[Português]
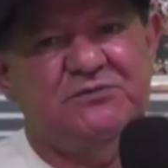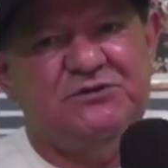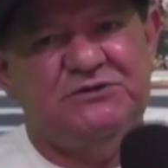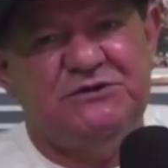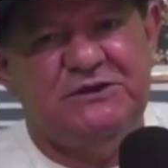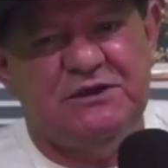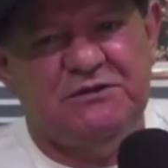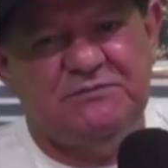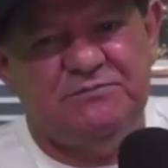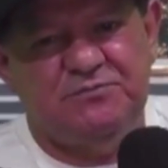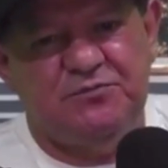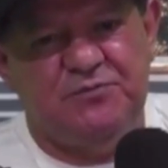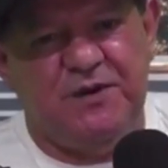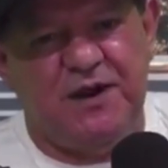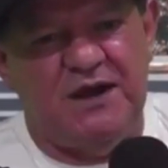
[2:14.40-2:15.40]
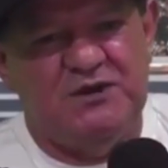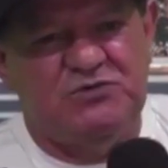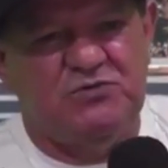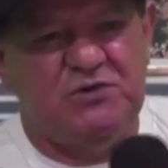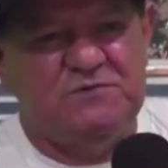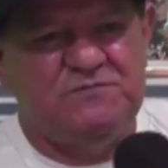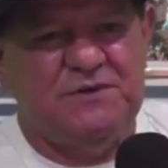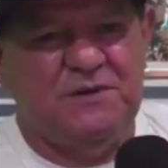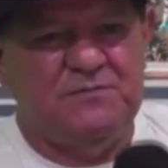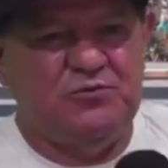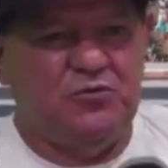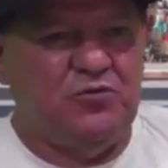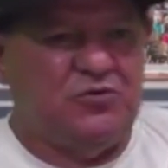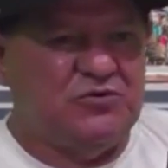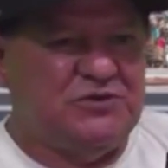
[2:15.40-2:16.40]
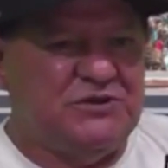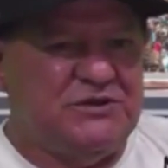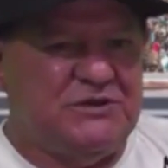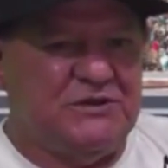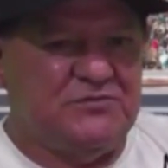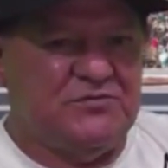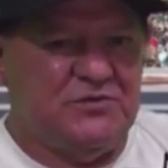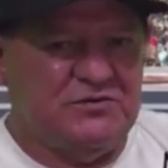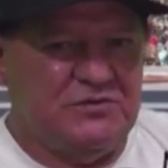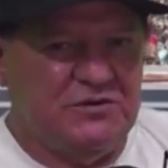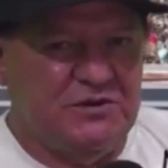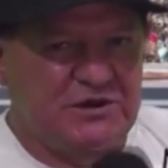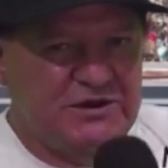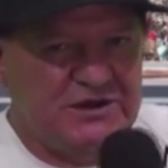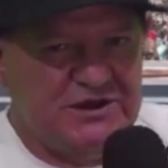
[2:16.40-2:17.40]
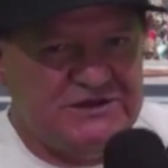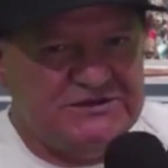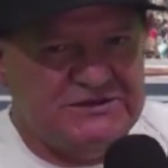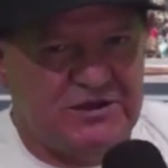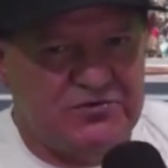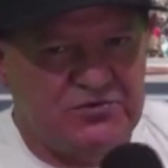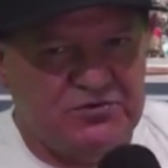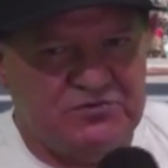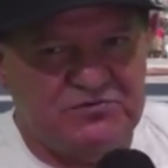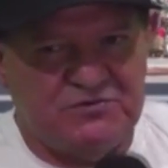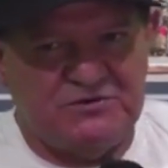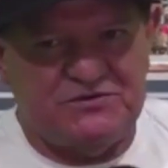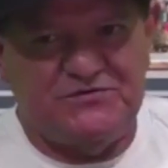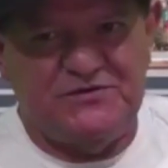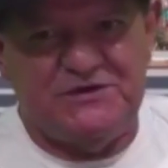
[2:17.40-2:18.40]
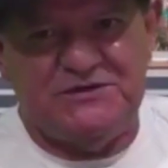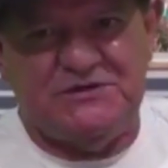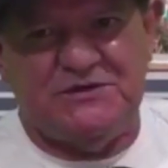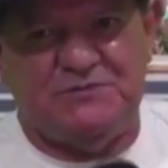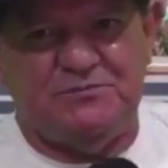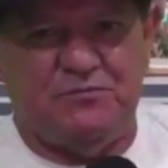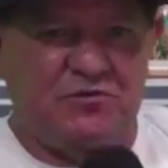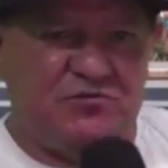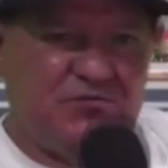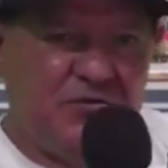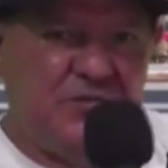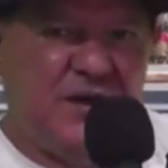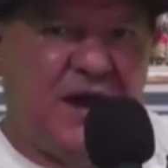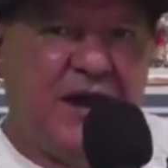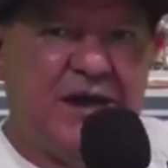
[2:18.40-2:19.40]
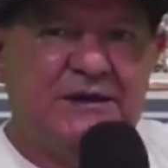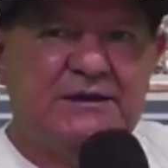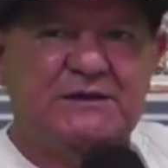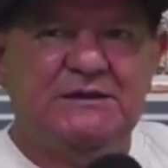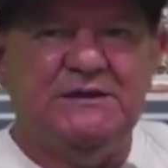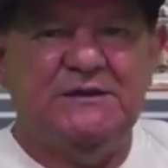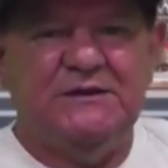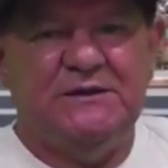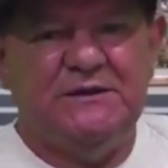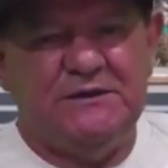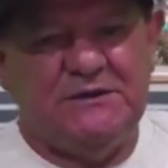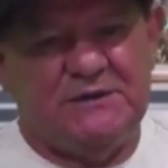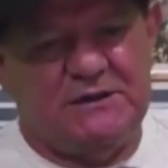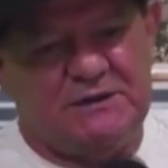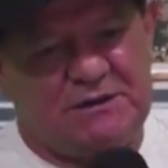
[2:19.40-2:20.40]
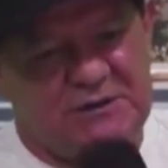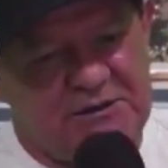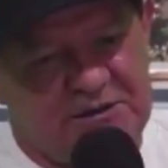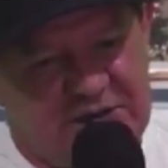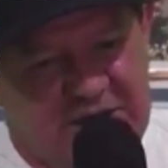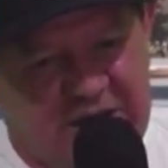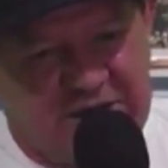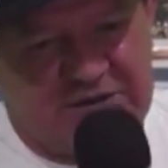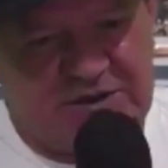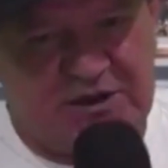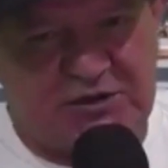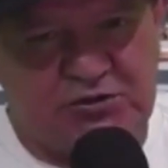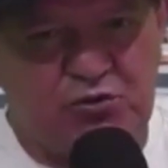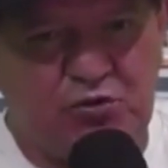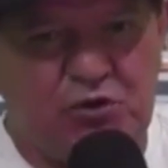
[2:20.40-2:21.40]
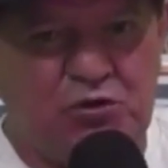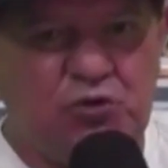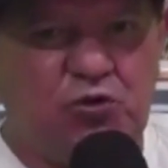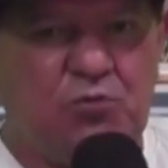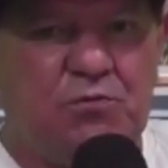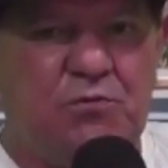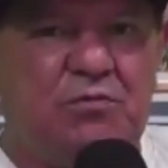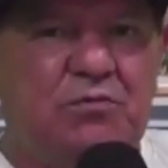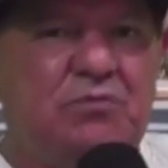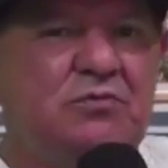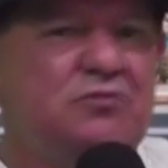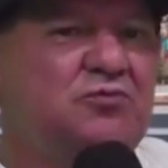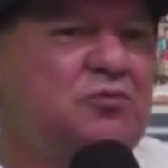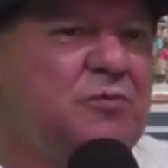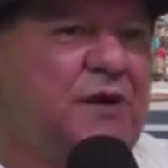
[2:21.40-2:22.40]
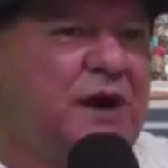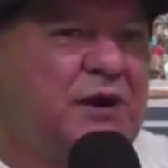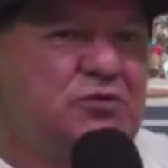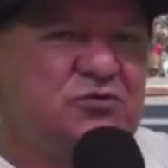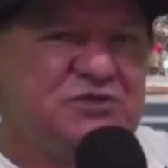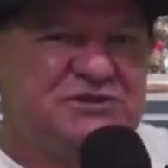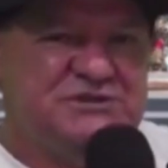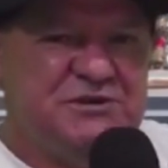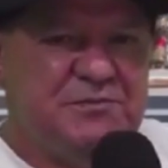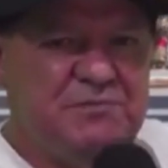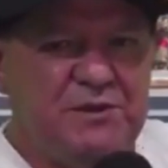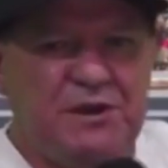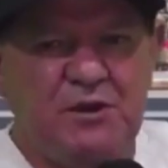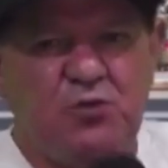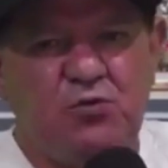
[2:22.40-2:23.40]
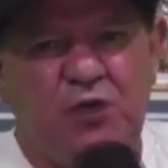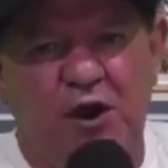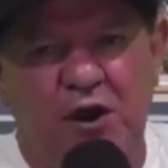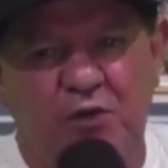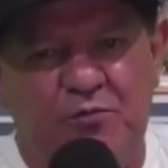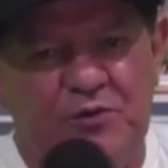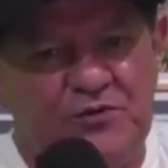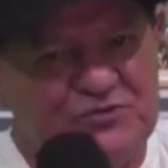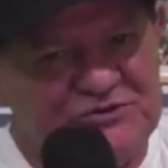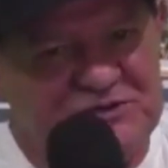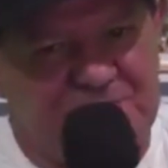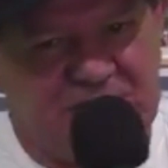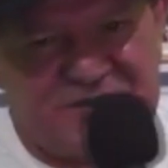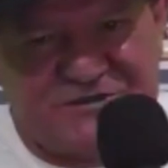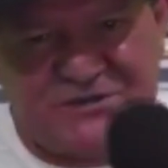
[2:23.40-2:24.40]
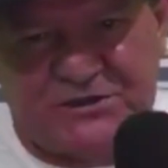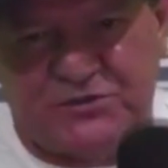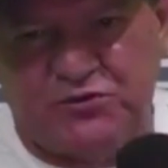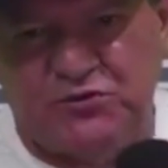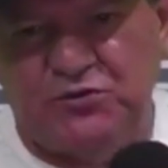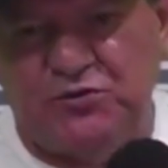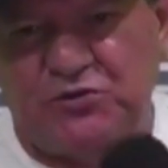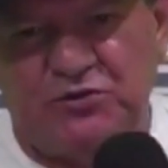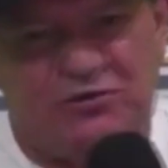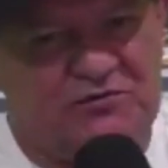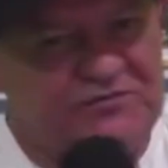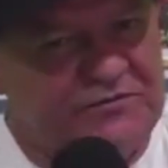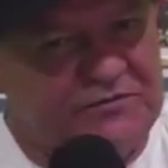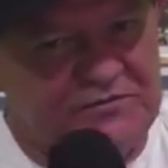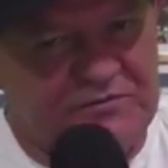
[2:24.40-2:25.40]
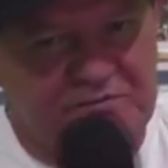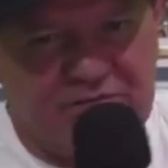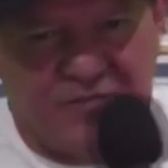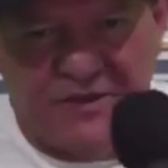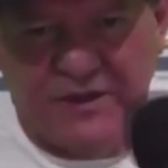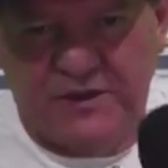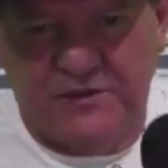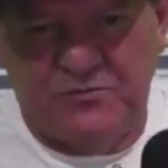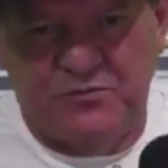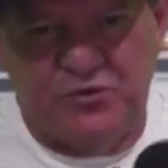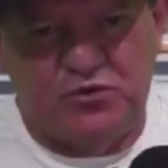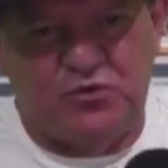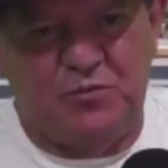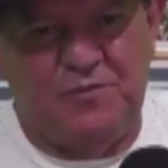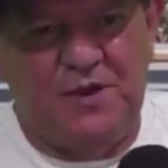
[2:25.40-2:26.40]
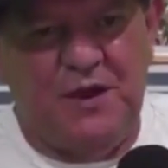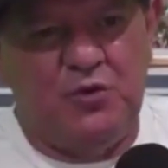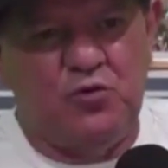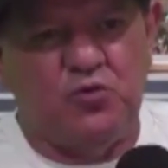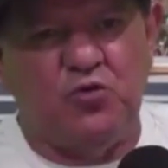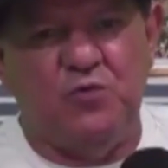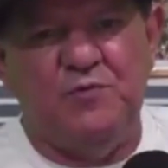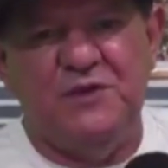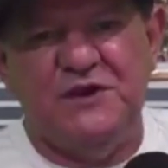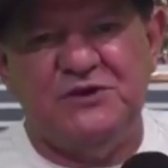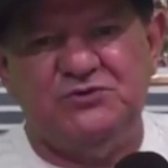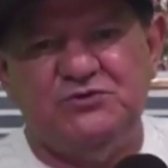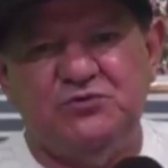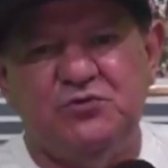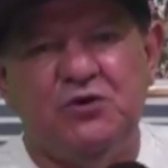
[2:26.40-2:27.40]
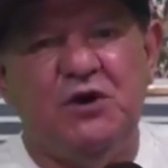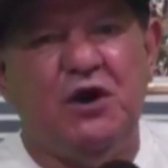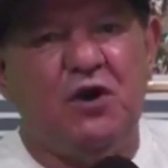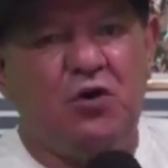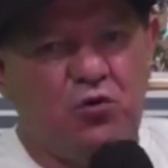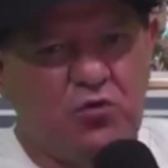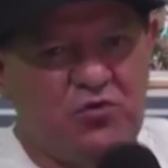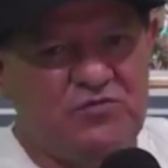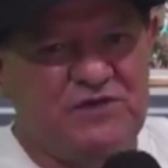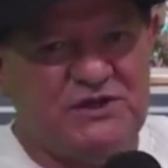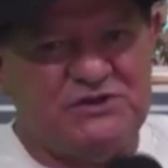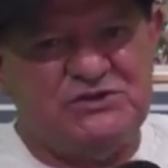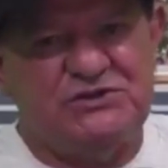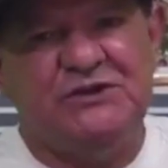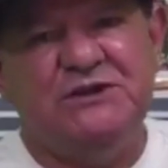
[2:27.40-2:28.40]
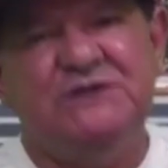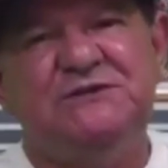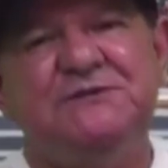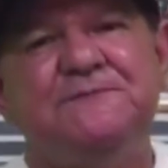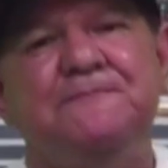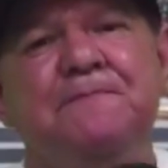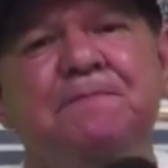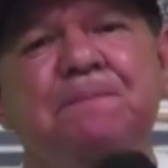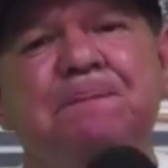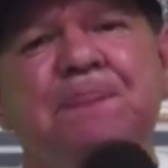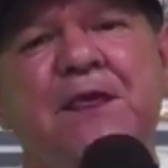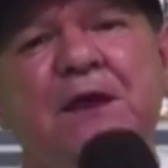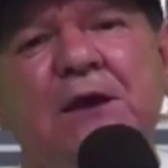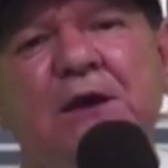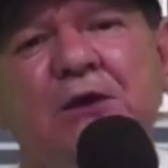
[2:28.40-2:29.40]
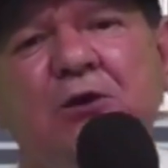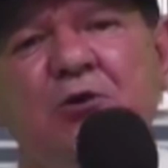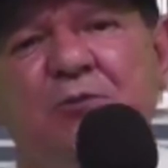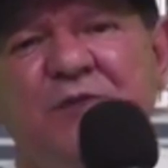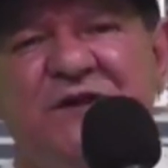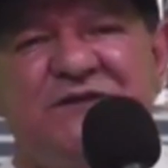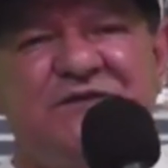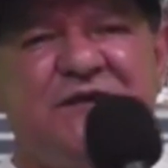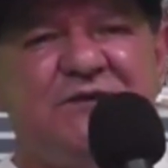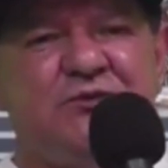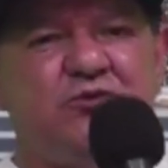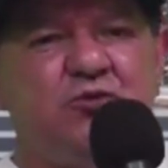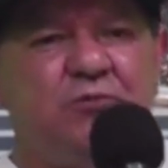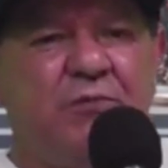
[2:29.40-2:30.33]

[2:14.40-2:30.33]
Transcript: juntos a gente lutaria com todas as possibilidades que nós temos de garra, dedicação, devoção, para que nós pudéssemos trazer, no mínimo, um empate. Sendo que começamos na frente.